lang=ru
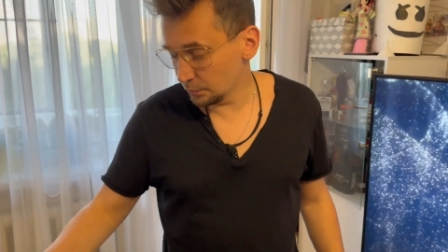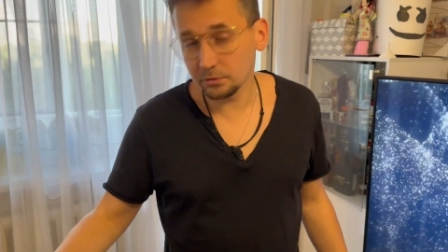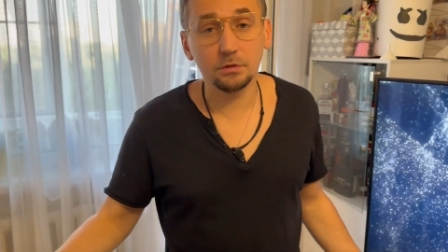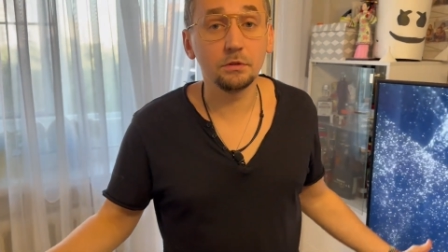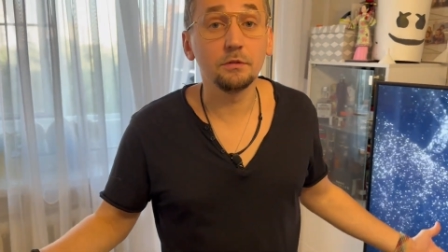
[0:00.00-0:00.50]
Вот
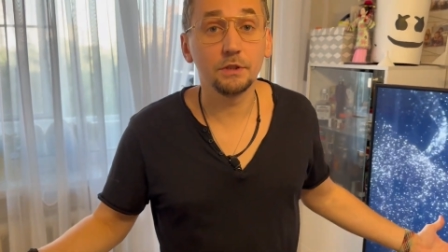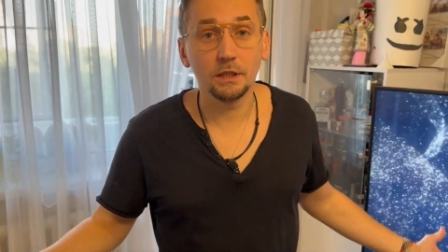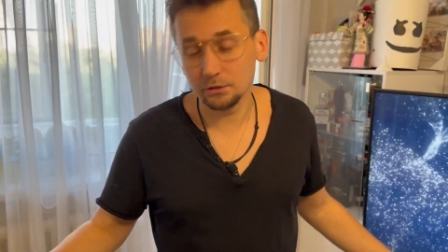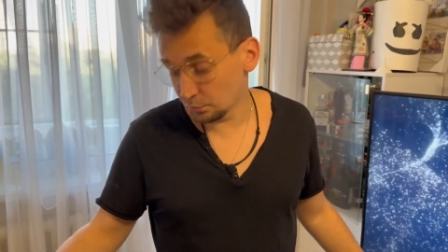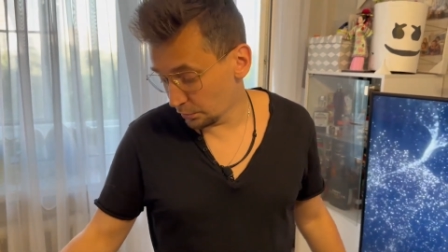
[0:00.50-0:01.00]
вся
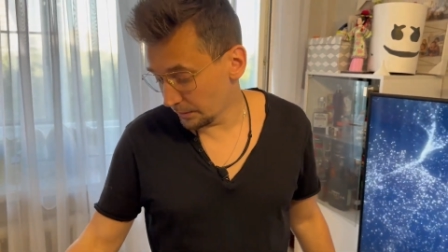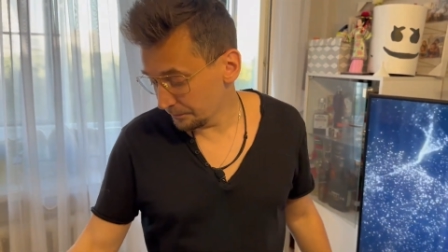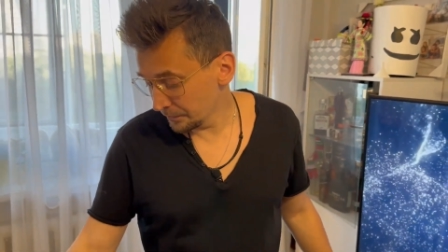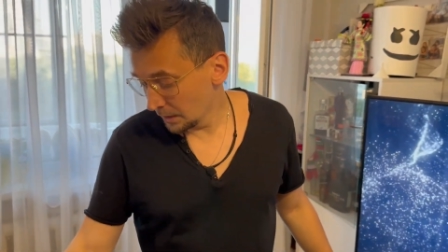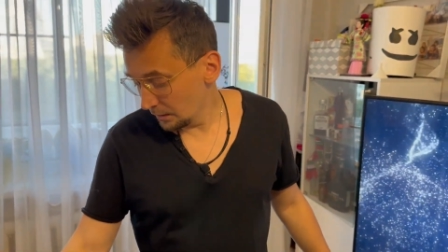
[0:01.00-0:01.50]
история.
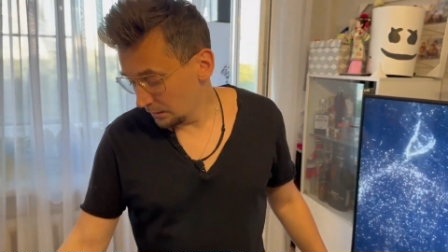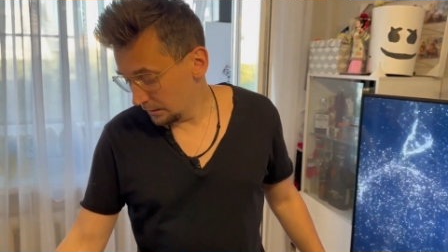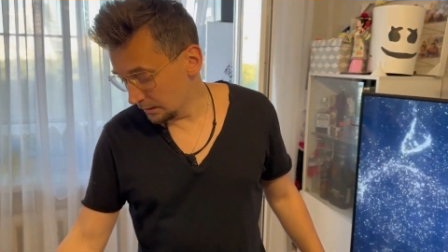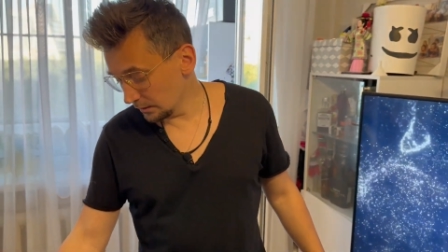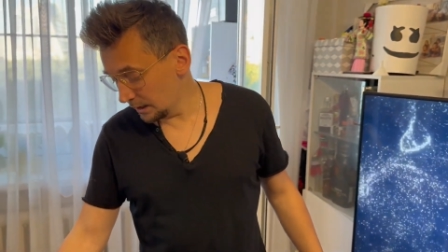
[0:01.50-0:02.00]

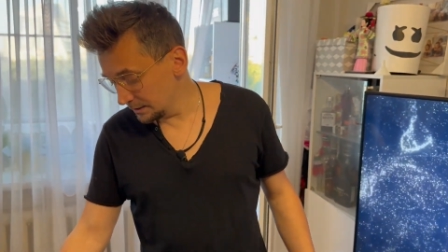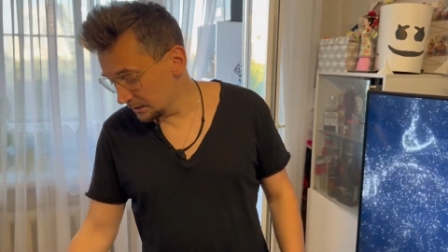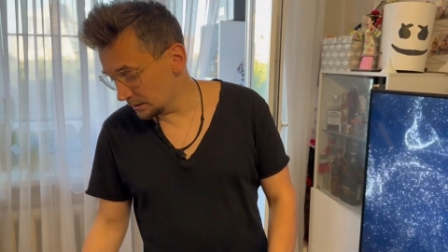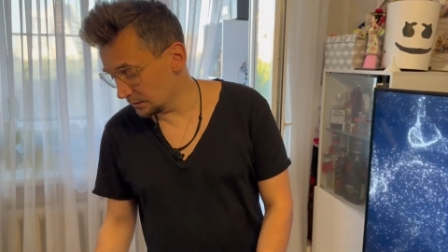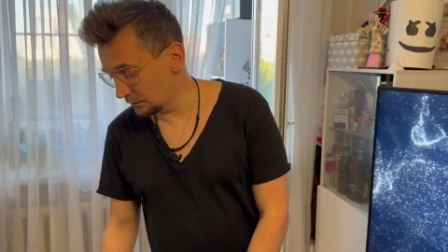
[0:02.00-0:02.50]

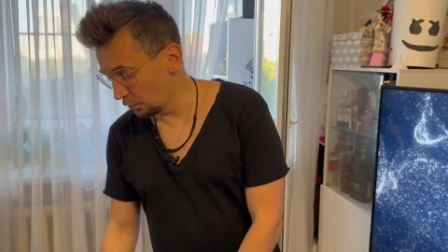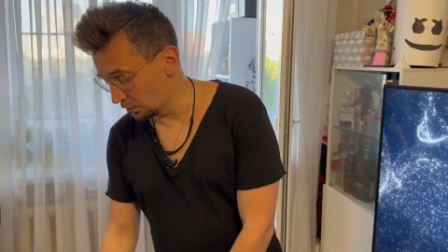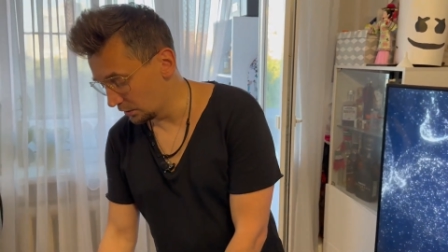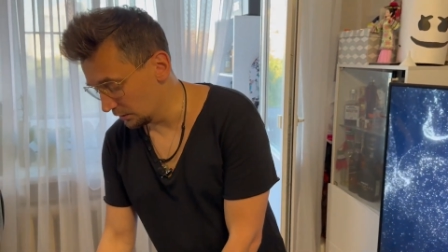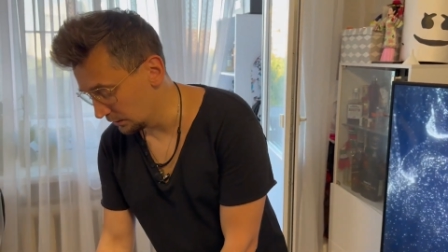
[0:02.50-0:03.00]
Ирландец с
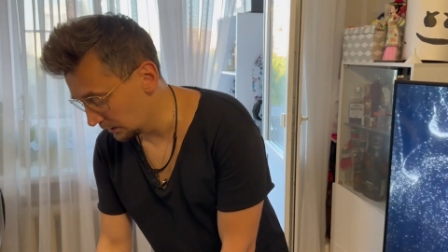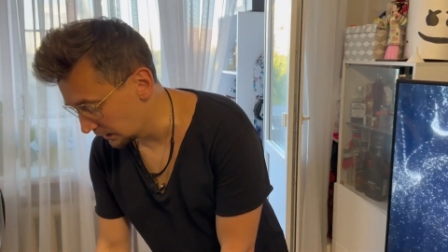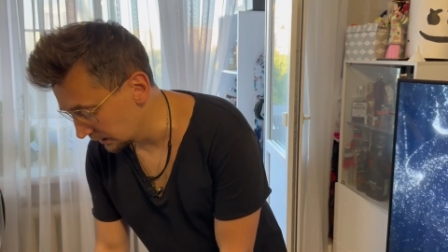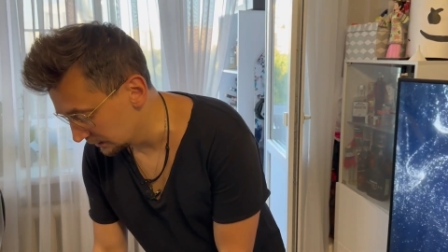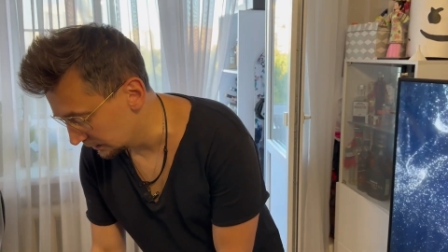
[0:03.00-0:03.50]

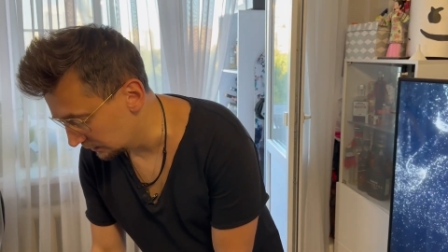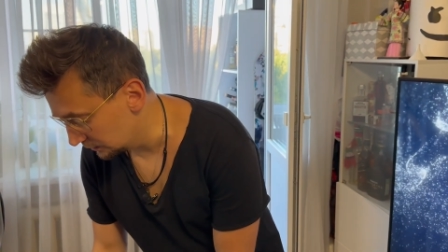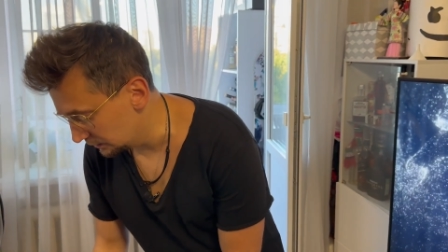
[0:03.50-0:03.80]
двухкратной э,